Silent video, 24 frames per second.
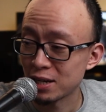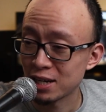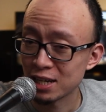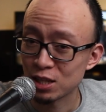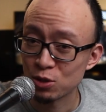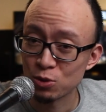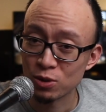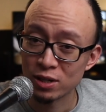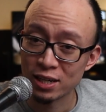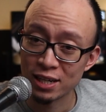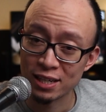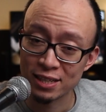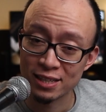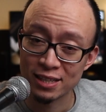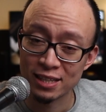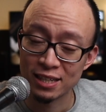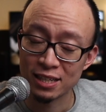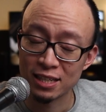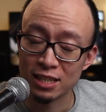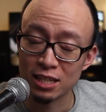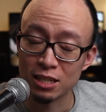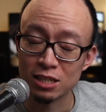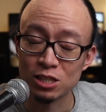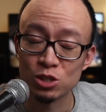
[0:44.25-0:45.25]
para itong
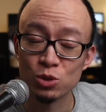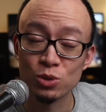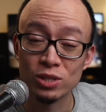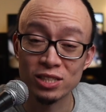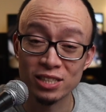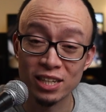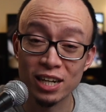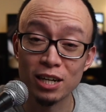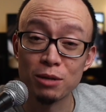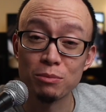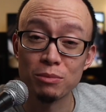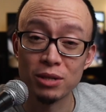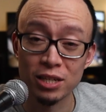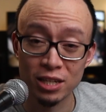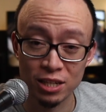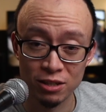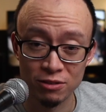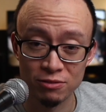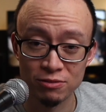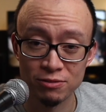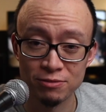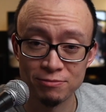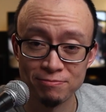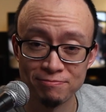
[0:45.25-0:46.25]
high-tech na Swiss Army
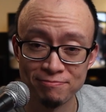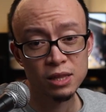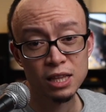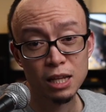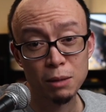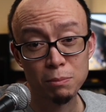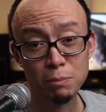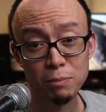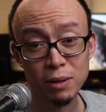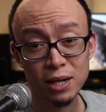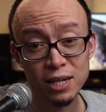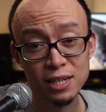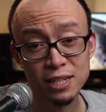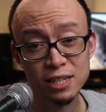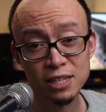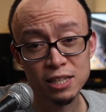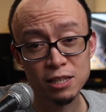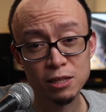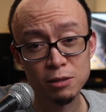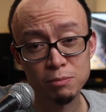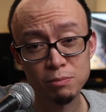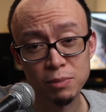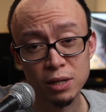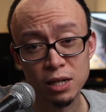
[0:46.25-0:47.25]
knife. Napakaliit,
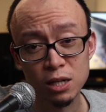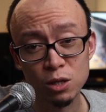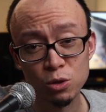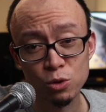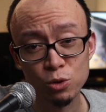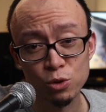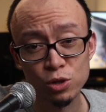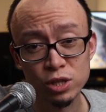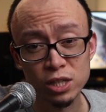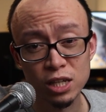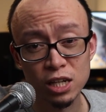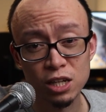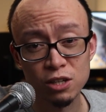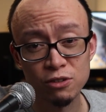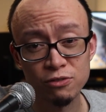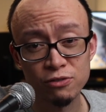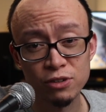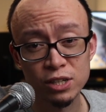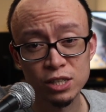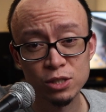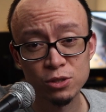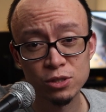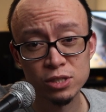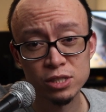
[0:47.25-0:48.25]
parang konti lang yung
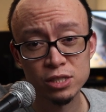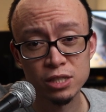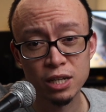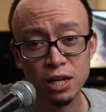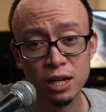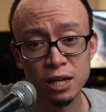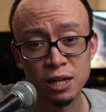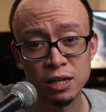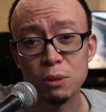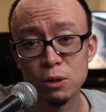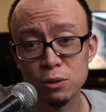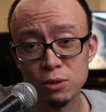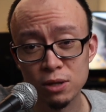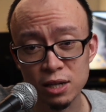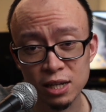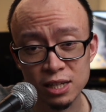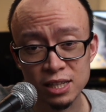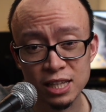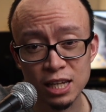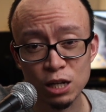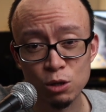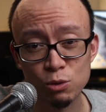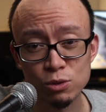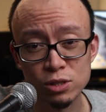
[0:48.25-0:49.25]
features niya pero
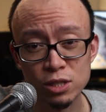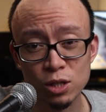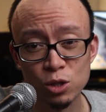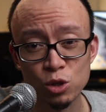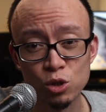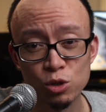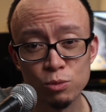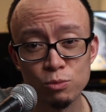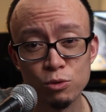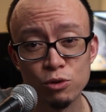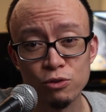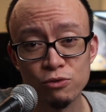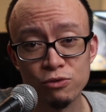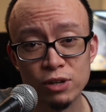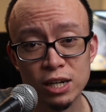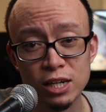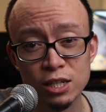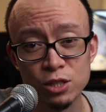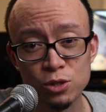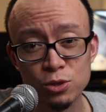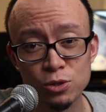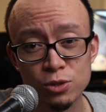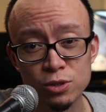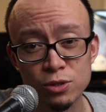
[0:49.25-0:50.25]
nakatago sa loob yung
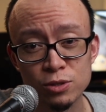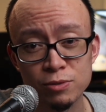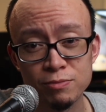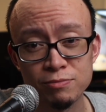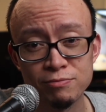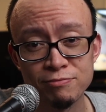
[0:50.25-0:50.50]
function.